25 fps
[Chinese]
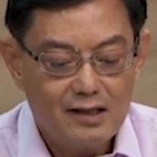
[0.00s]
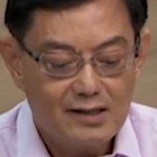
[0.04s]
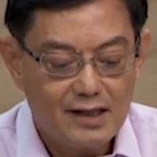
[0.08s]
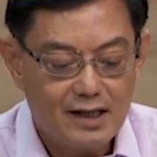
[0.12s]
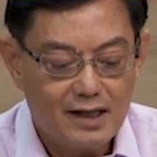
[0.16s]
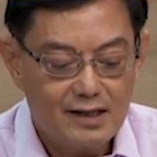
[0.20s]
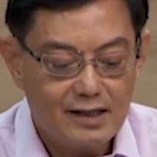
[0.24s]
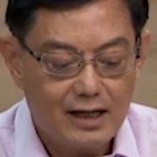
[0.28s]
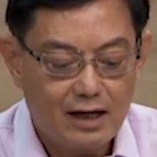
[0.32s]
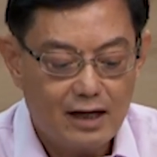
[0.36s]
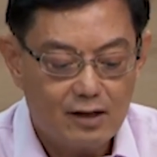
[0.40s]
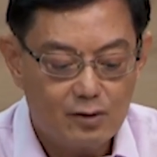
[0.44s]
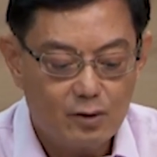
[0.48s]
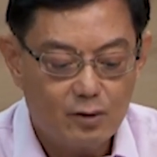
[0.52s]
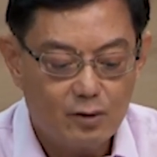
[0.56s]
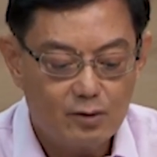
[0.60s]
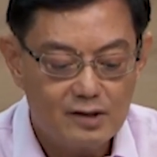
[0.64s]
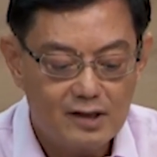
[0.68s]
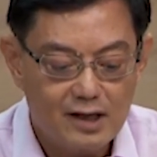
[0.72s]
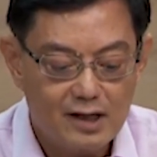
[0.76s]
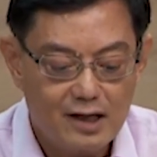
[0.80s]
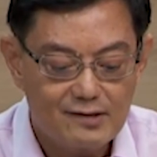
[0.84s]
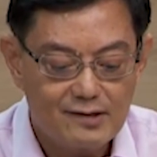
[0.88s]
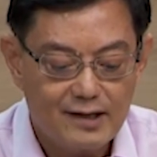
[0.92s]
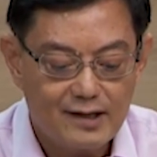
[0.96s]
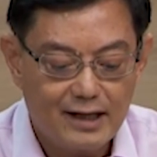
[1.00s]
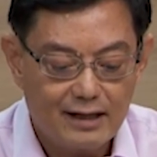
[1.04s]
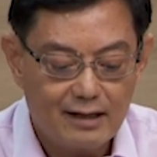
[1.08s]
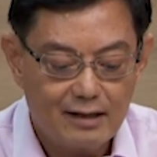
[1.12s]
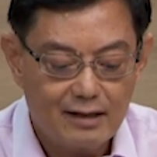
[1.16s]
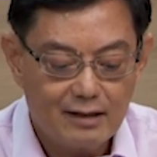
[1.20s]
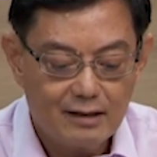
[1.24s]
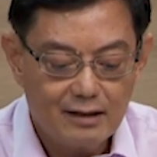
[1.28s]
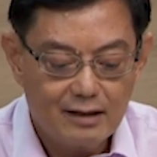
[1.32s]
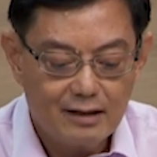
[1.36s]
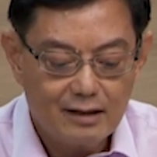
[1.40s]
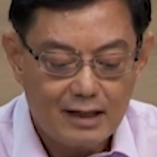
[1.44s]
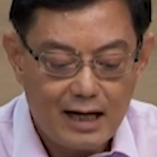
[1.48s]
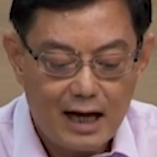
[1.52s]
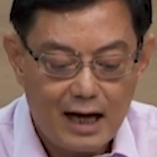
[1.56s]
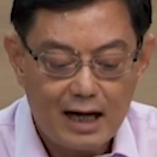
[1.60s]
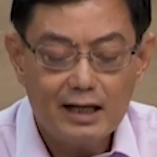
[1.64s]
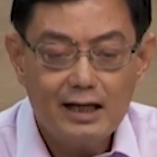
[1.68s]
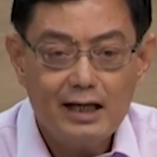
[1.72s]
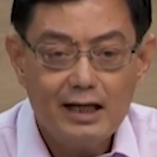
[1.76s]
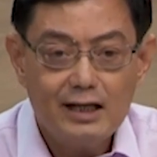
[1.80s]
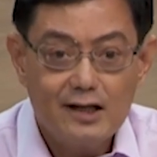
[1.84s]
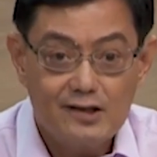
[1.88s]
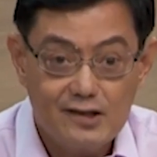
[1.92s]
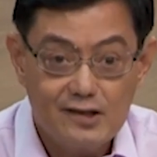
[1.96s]
现在都站在
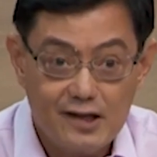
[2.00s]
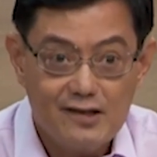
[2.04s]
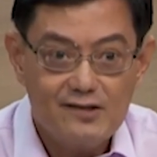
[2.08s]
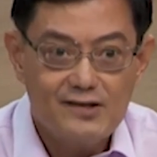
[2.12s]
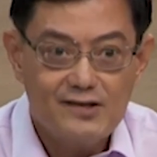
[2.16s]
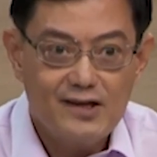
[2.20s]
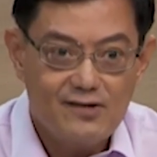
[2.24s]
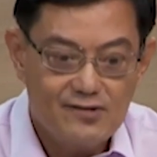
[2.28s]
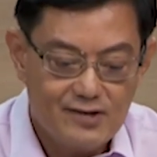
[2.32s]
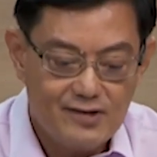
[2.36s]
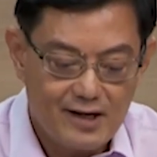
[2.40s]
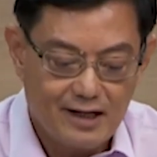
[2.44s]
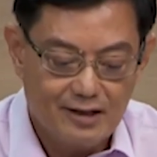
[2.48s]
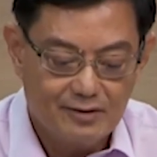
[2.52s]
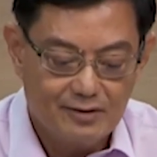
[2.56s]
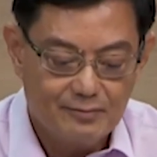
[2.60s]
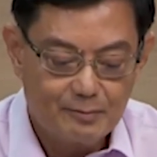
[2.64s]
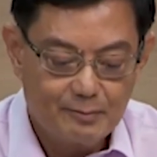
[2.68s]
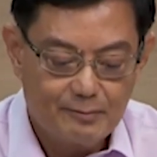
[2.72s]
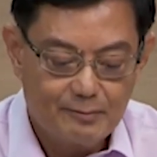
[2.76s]
抗疫的前线上，